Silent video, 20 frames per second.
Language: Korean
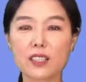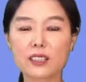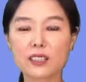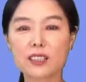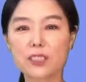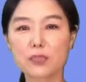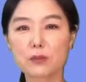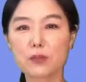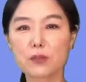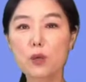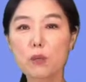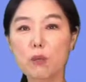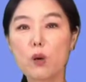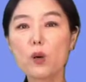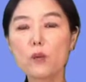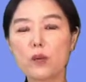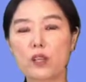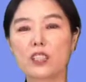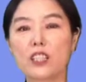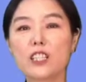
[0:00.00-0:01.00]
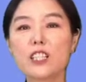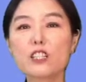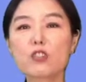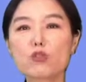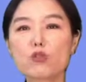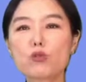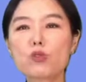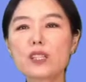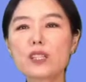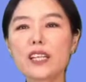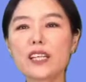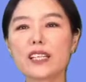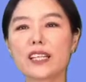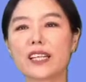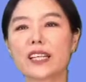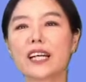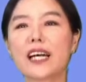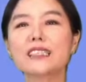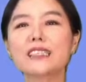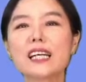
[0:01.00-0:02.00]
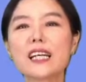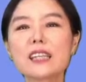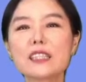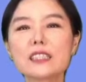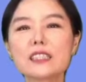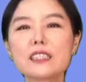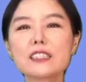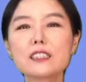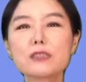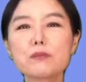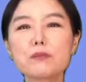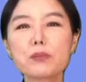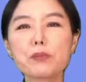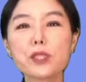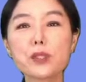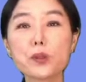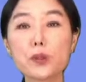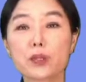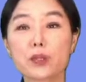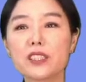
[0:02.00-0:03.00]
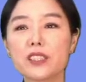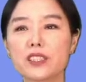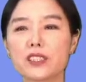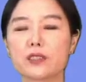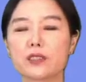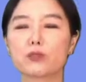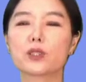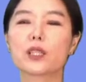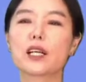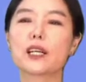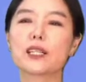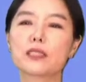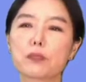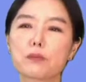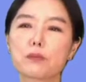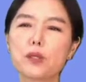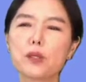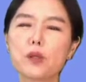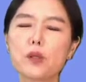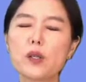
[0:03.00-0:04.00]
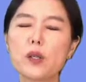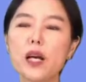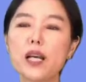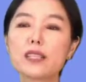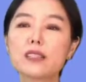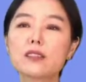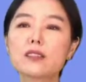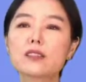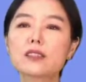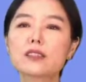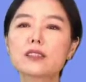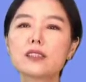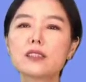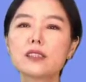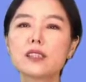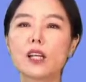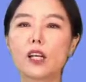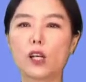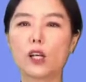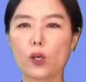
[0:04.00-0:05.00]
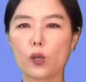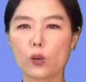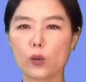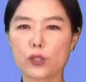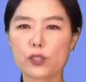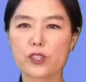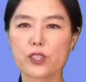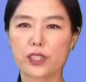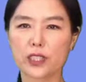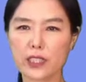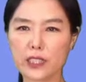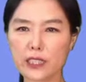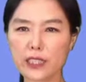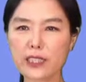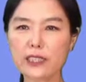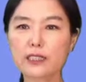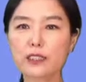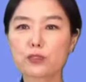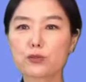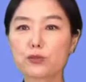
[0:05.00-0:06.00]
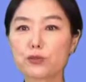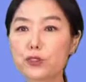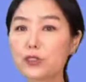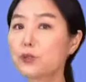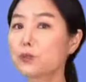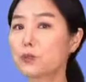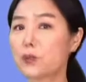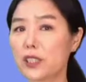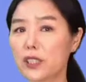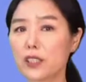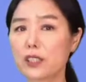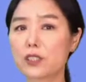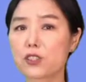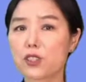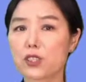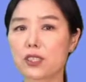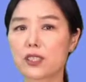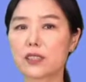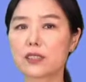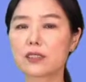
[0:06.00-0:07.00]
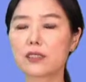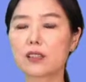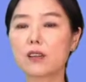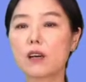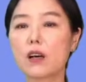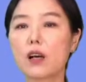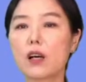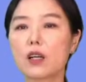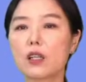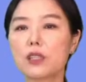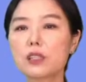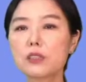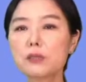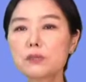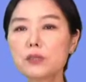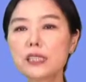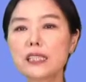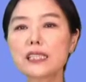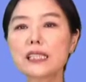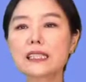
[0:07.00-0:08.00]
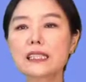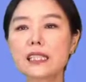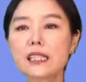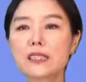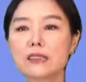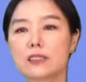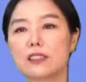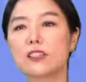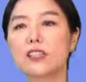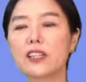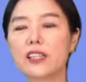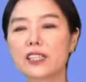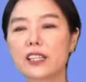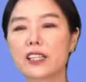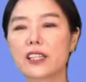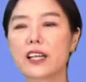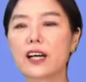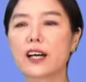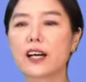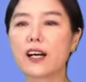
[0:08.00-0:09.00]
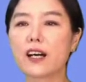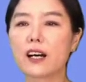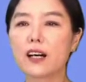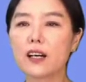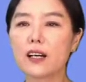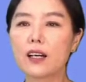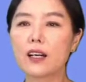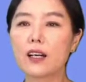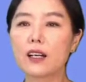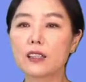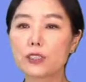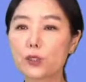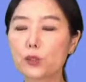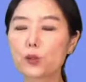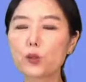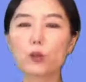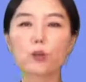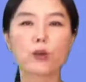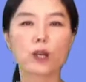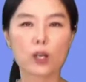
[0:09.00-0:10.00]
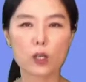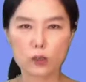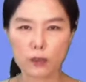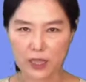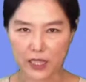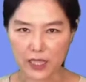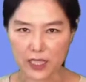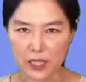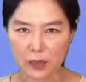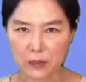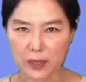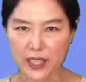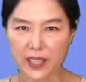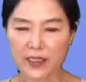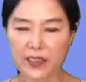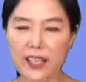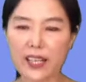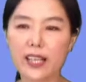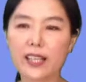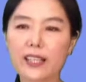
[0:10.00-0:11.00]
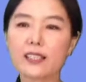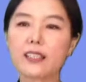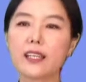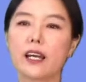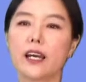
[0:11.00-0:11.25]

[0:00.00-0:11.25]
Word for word: 지금 the moment 이 순간에 가장 큰 필요는 우리가 가장 필요하는 것은 was to increase food production에서 음식 생산을 늘려야 된다. 그리고 또 뭐라고 말하냐면 and that